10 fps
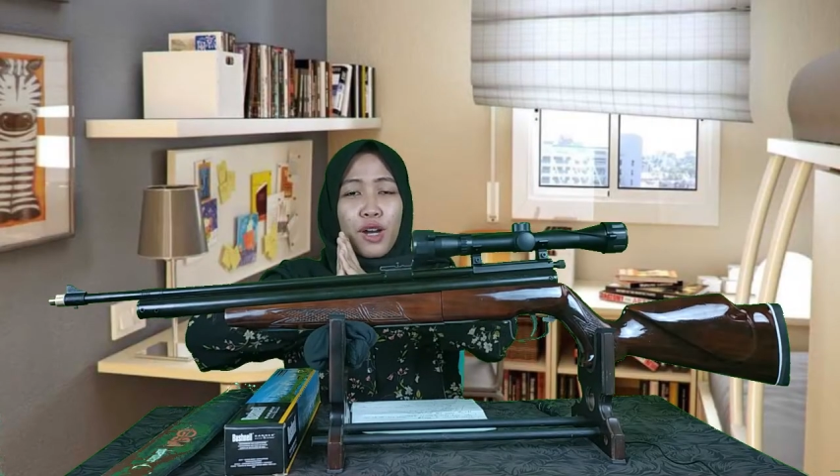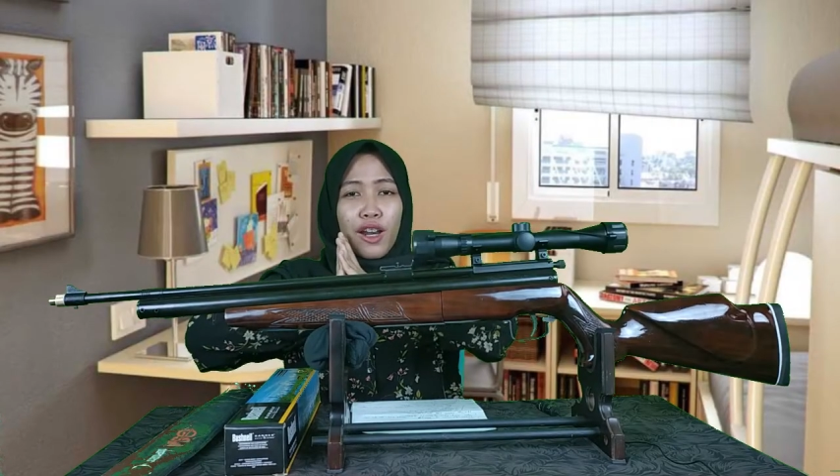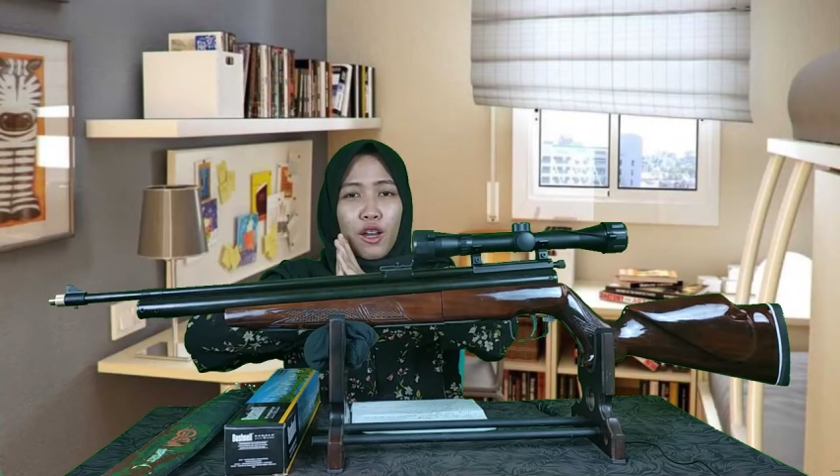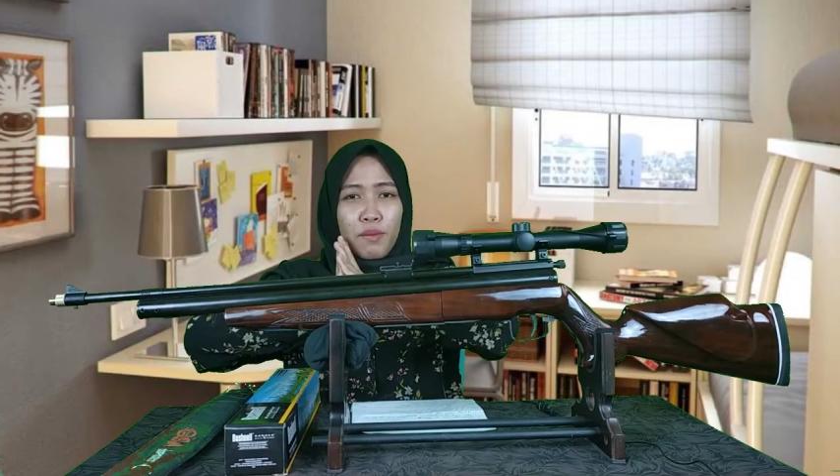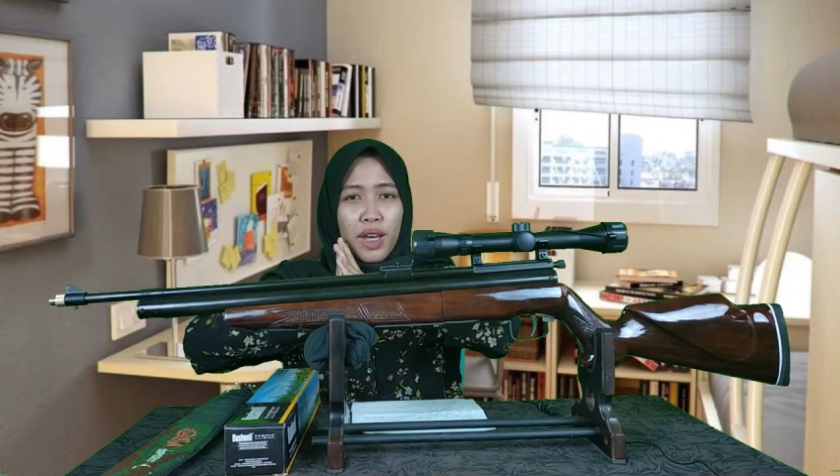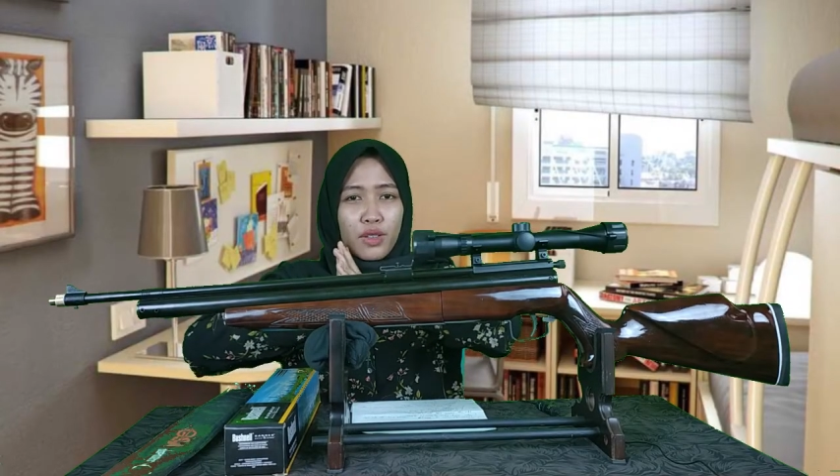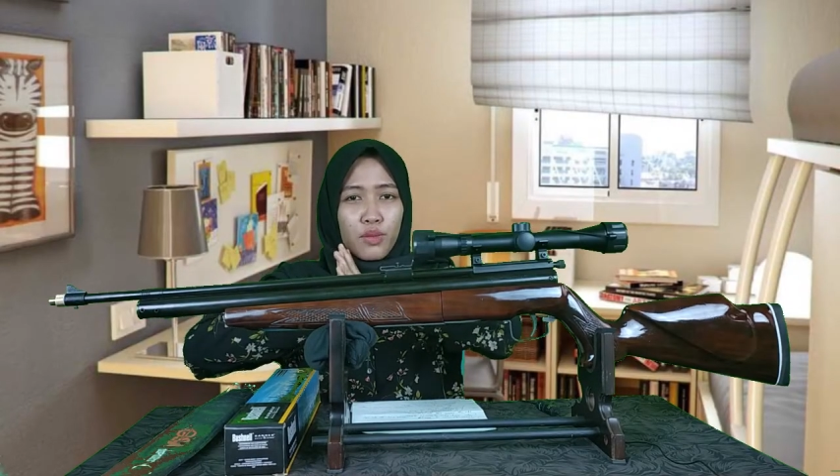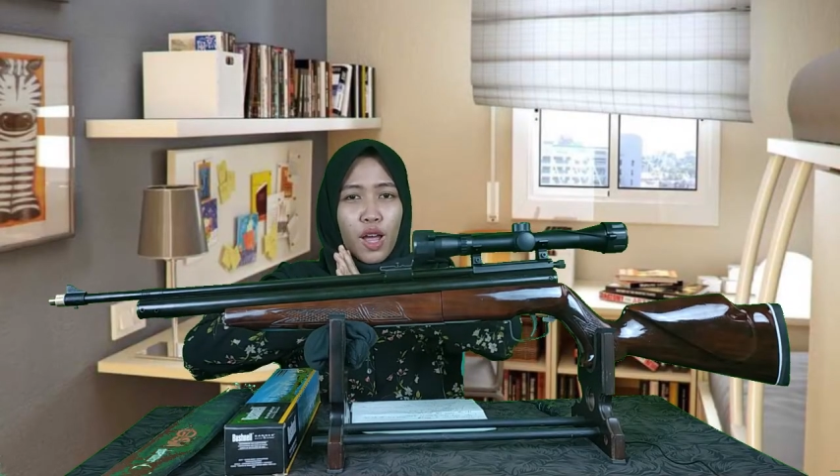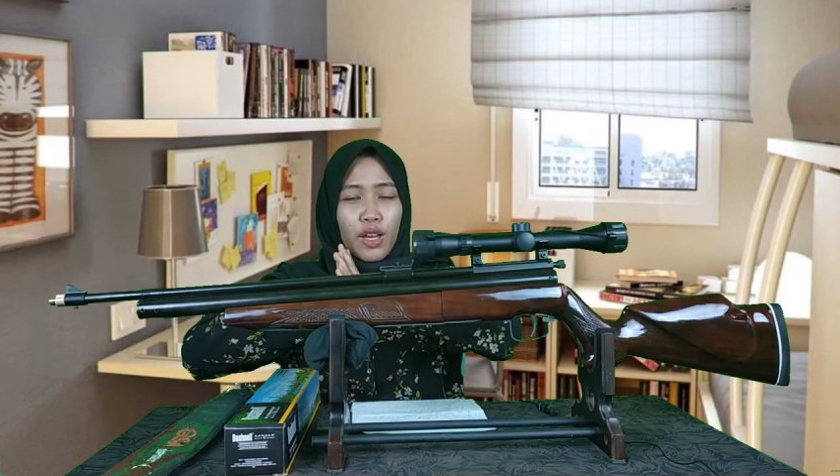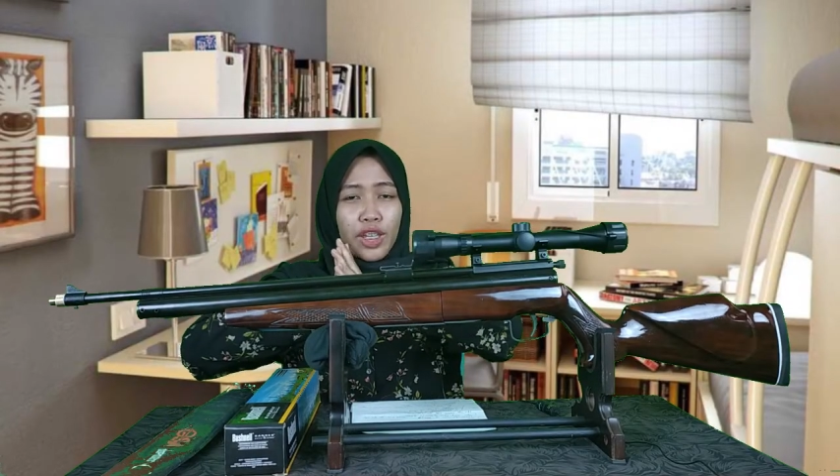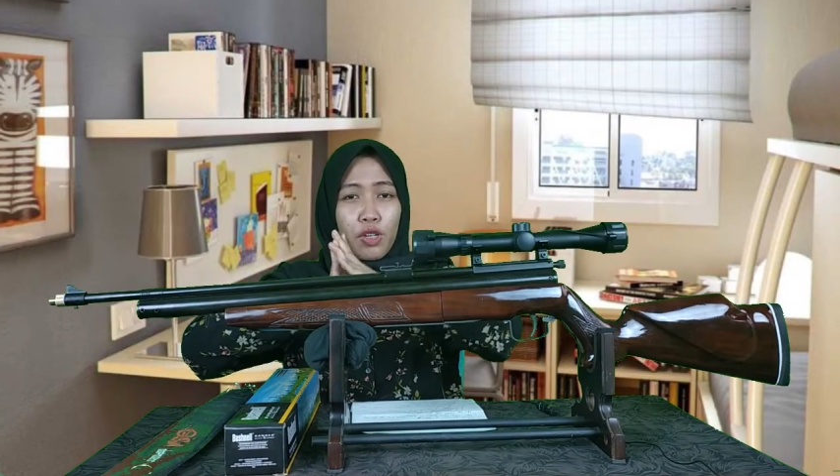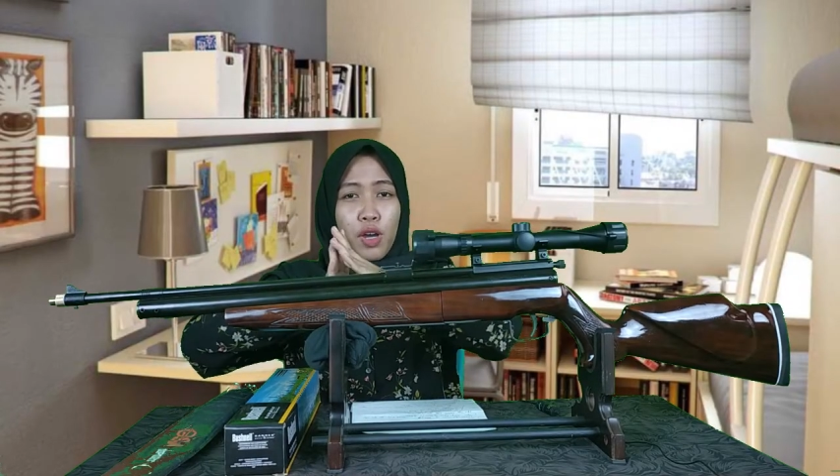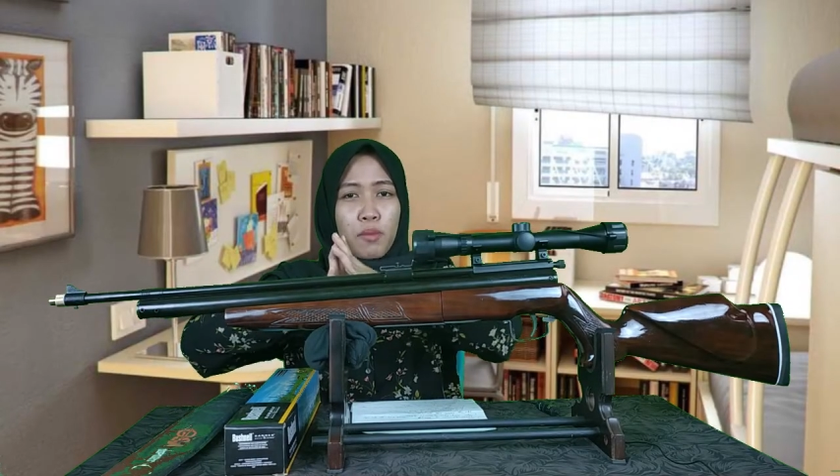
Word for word: warahmatullahi